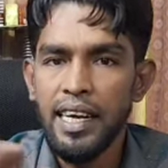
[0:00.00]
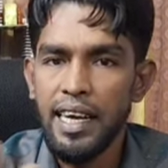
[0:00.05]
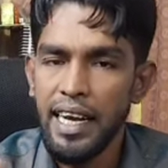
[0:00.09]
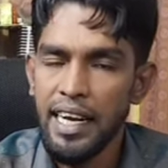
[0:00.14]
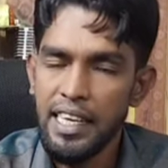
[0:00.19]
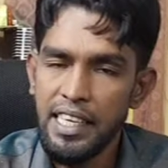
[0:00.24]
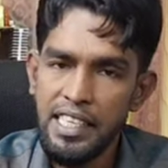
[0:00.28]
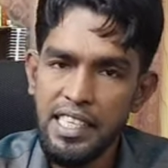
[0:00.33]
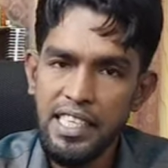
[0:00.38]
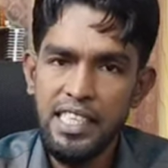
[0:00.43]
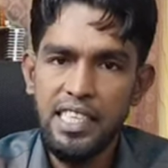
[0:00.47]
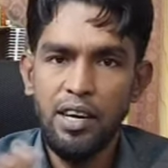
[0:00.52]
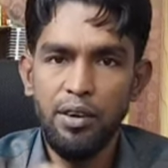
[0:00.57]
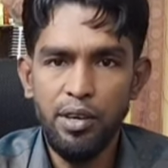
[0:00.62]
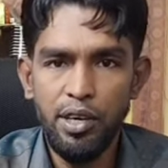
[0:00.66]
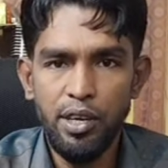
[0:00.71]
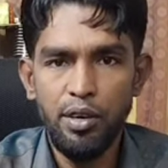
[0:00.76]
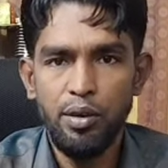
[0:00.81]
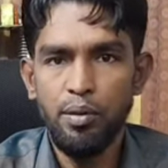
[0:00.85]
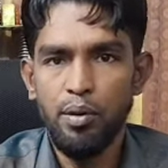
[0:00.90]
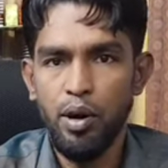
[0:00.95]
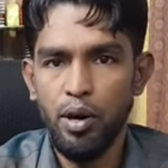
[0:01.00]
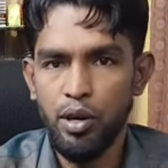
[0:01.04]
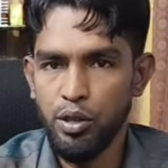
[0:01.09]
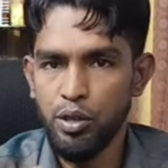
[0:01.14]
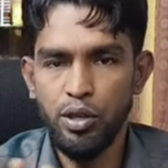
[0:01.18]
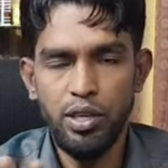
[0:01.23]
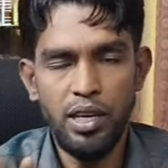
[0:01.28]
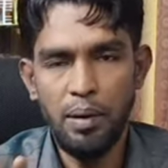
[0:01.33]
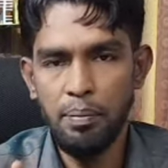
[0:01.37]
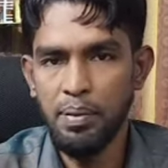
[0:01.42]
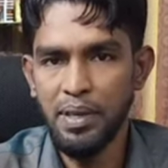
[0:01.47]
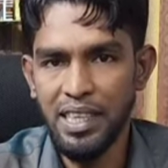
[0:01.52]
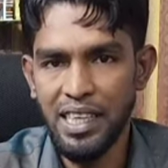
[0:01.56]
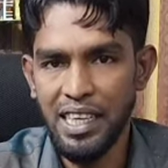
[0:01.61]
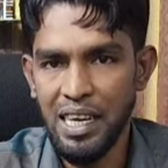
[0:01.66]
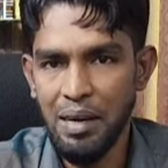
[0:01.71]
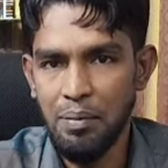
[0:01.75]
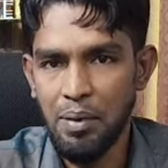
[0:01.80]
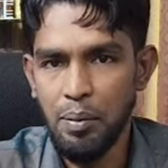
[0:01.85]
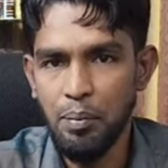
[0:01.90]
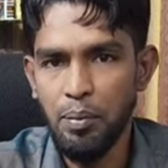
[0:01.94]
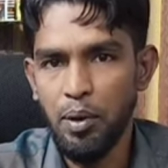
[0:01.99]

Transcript: এই ডিসকাউন্টের অর্থটা আপনাদেরকে আমরা